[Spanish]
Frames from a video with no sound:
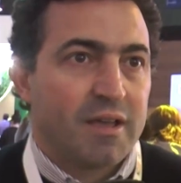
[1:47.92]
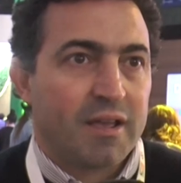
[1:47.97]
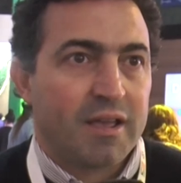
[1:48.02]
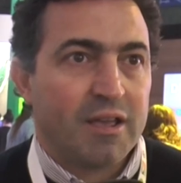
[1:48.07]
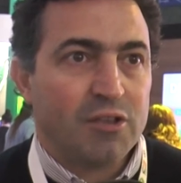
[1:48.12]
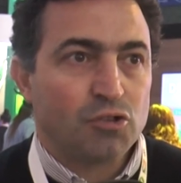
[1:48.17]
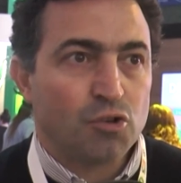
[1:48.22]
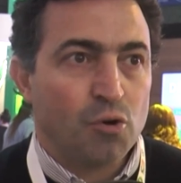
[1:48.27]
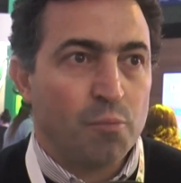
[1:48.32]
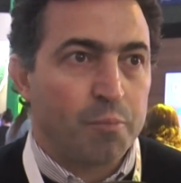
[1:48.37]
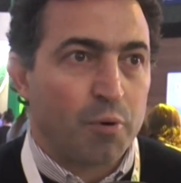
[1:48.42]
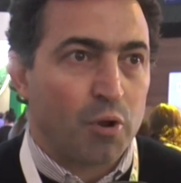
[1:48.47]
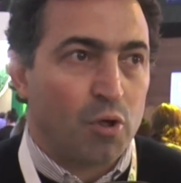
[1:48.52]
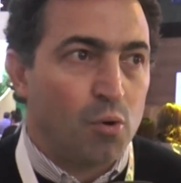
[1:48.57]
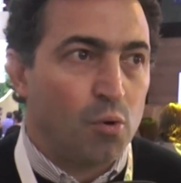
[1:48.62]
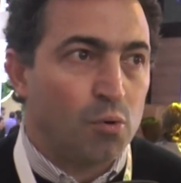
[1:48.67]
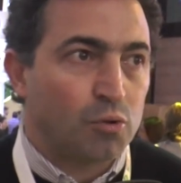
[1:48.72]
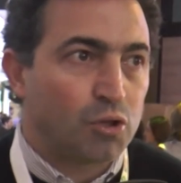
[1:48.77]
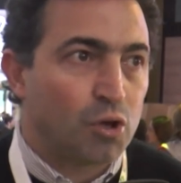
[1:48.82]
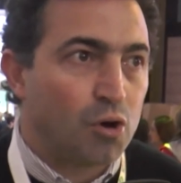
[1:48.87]
que es un
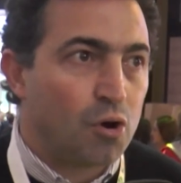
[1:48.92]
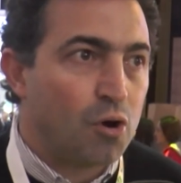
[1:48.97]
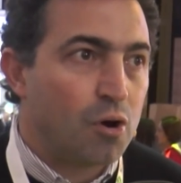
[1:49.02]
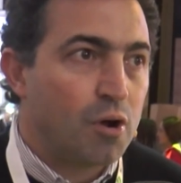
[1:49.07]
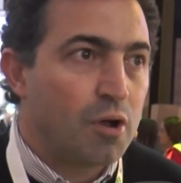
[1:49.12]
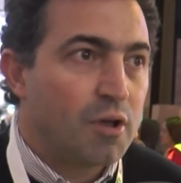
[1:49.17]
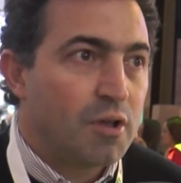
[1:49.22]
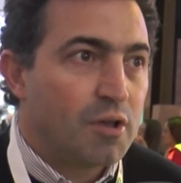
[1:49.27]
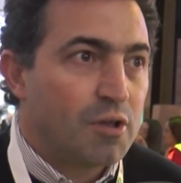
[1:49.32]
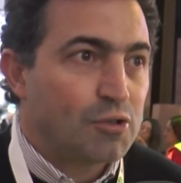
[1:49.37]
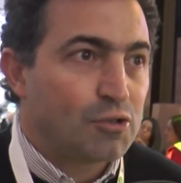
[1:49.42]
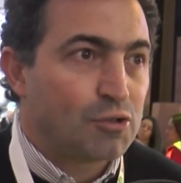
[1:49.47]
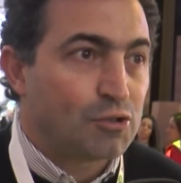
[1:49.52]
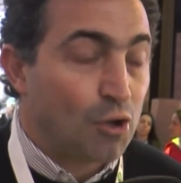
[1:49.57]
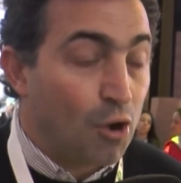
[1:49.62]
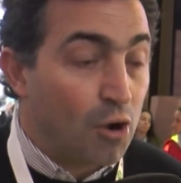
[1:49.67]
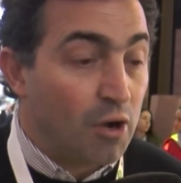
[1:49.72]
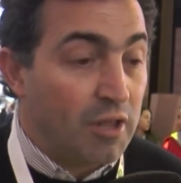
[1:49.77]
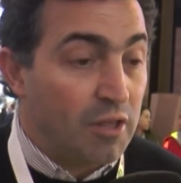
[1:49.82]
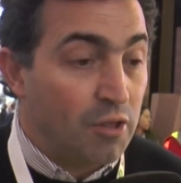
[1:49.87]
producto
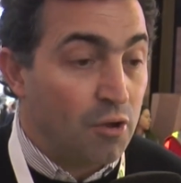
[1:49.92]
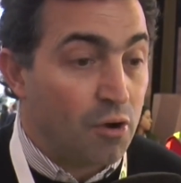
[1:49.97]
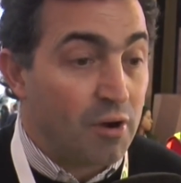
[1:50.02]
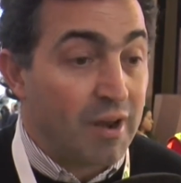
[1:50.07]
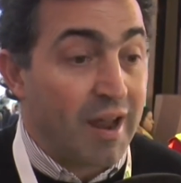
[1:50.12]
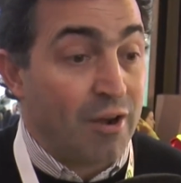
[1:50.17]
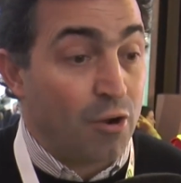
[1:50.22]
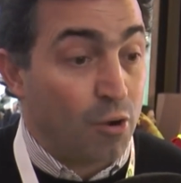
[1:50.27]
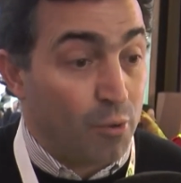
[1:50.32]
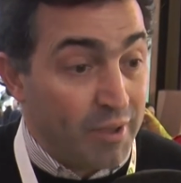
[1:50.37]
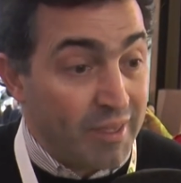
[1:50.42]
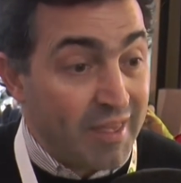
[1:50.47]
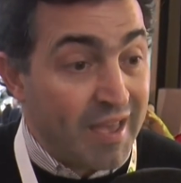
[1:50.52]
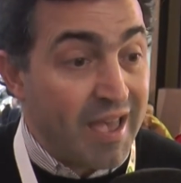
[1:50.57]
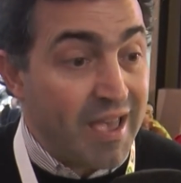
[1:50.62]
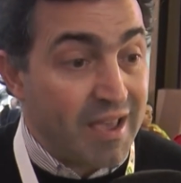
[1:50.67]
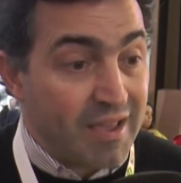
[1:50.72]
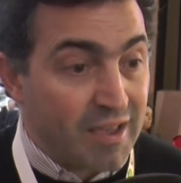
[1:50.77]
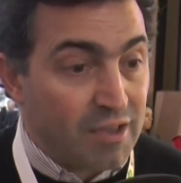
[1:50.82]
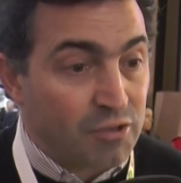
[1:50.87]
sólido, la
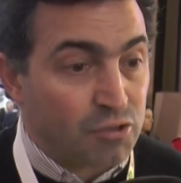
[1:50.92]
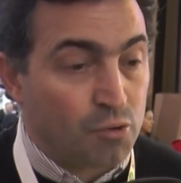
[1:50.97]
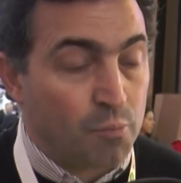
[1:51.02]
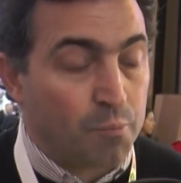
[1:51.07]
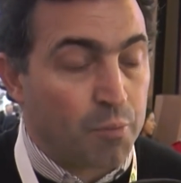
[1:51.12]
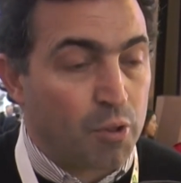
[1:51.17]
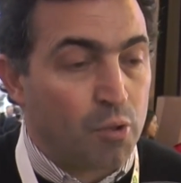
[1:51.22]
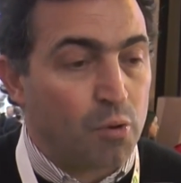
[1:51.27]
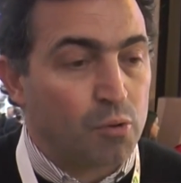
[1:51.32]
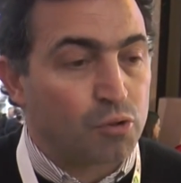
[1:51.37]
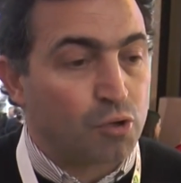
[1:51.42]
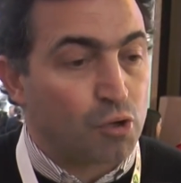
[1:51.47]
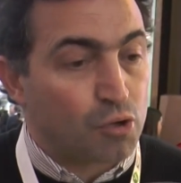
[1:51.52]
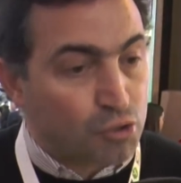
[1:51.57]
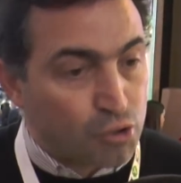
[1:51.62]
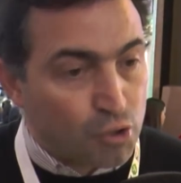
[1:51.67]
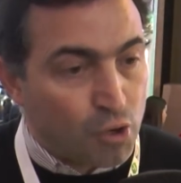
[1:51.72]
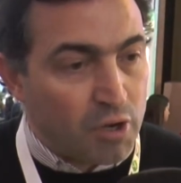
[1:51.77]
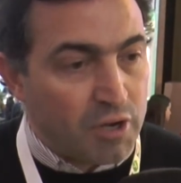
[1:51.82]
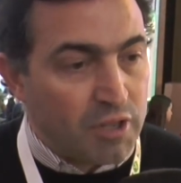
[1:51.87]
novedad es que es un producto
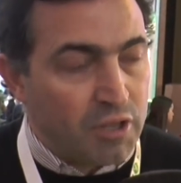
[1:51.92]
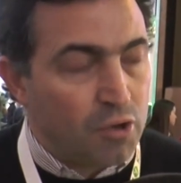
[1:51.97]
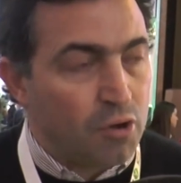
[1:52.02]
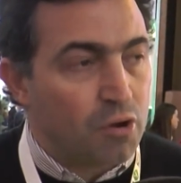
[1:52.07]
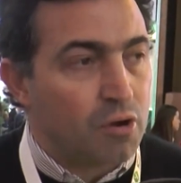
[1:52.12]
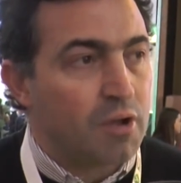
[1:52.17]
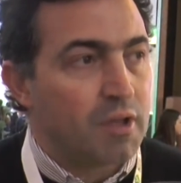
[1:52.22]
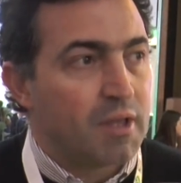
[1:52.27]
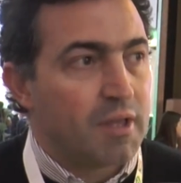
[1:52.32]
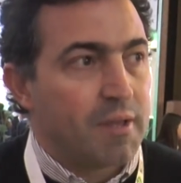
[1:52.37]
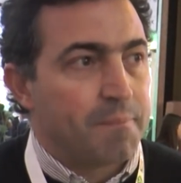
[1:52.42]
sólido,